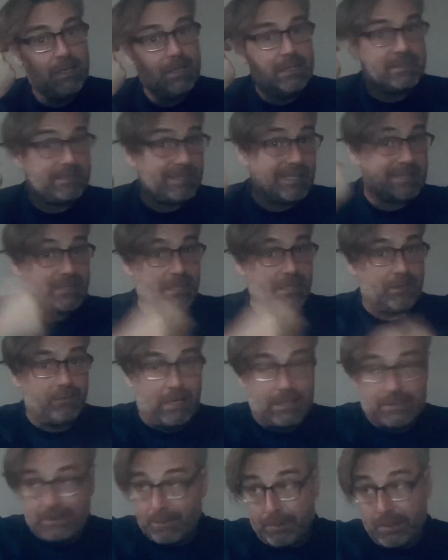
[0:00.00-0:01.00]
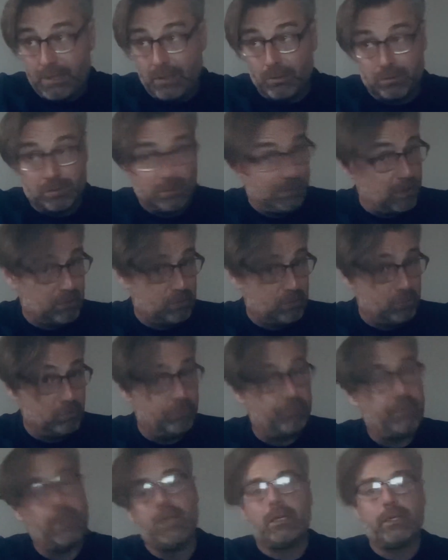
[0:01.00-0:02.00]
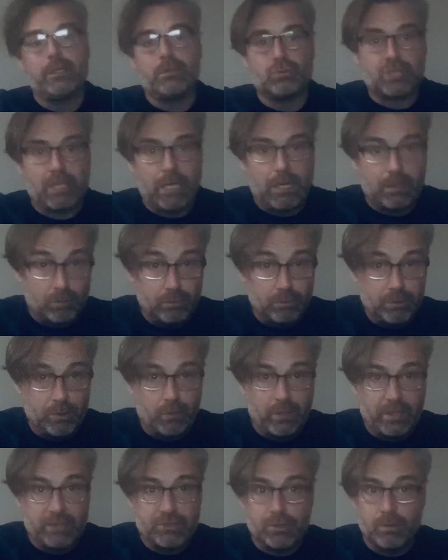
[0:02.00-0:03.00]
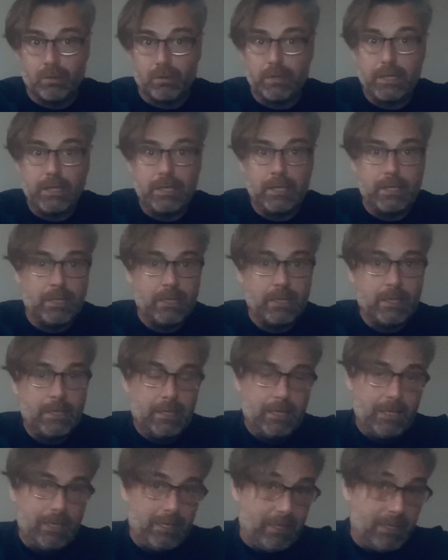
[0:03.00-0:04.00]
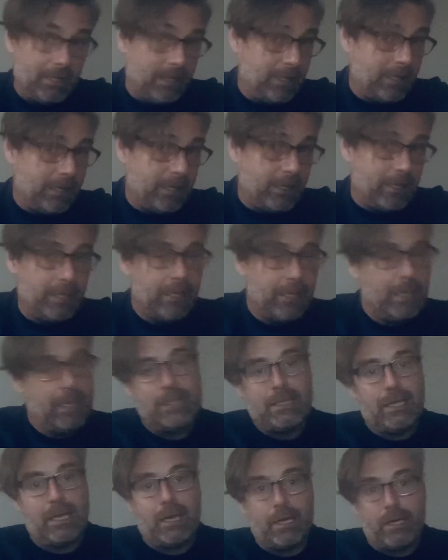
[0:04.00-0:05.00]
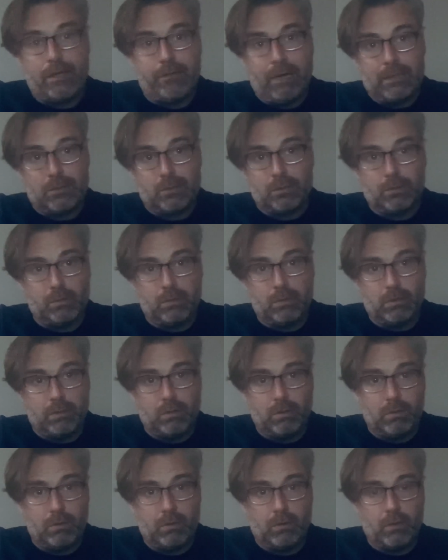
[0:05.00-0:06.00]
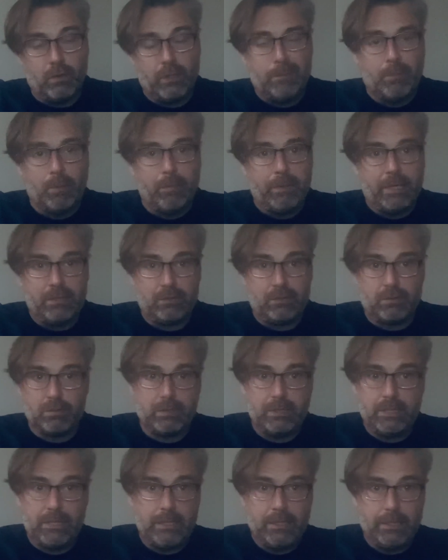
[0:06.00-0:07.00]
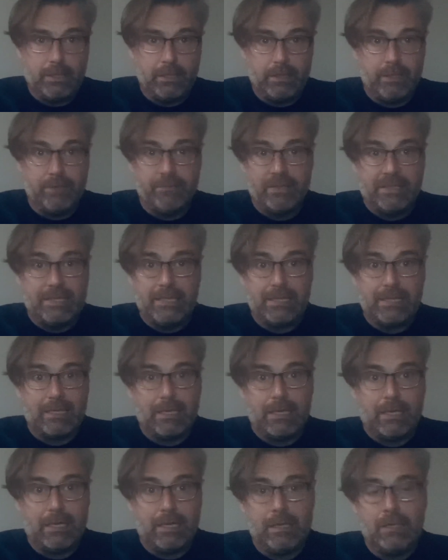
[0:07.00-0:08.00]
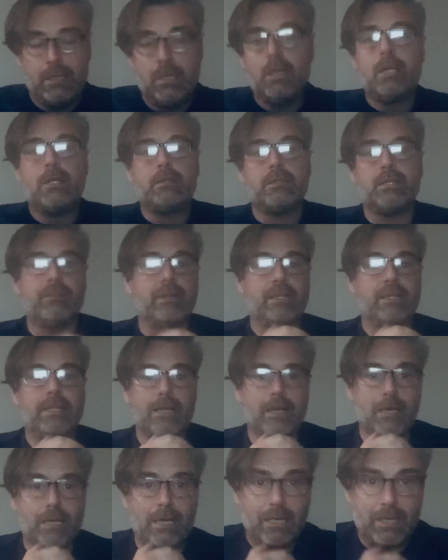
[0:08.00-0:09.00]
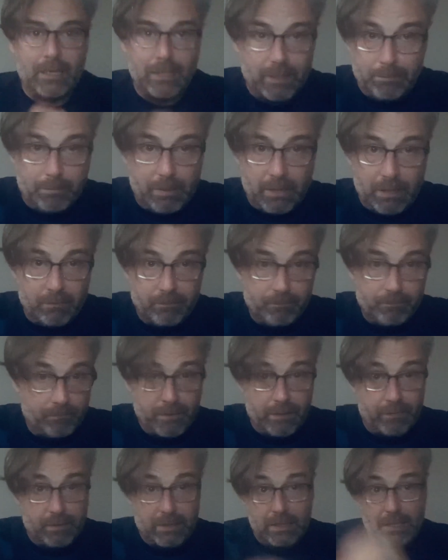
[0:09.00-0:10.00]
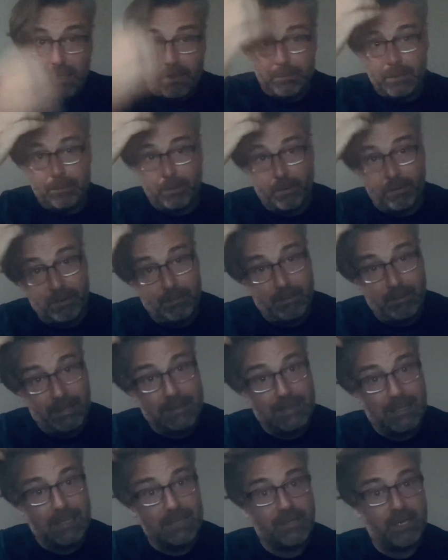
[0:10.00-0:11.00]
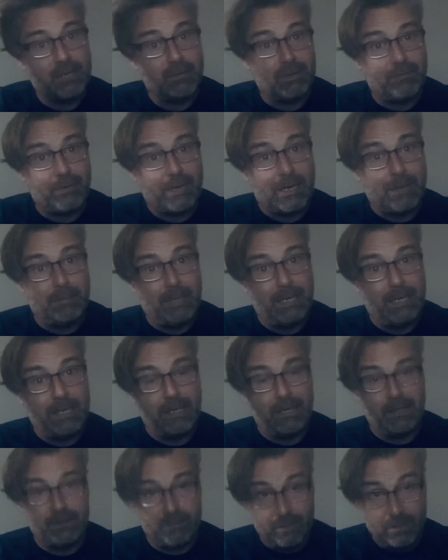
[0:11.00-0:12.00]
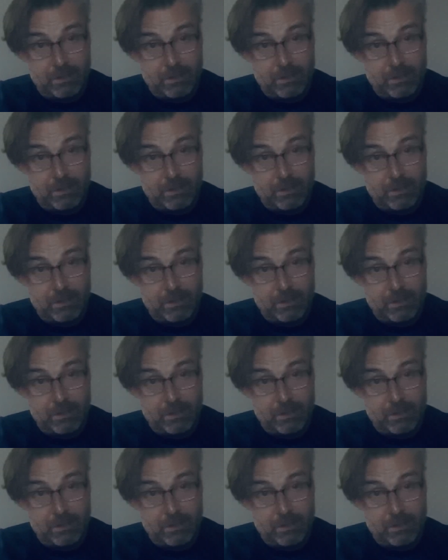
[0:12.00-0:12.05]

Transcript: si è salvata per il rotto della cuffia in un sacco di occasioni e, ed era arrivato il momento di, di, vederla, di, vederla in B, di vederla in B. Probabilmente al Genoa farà bene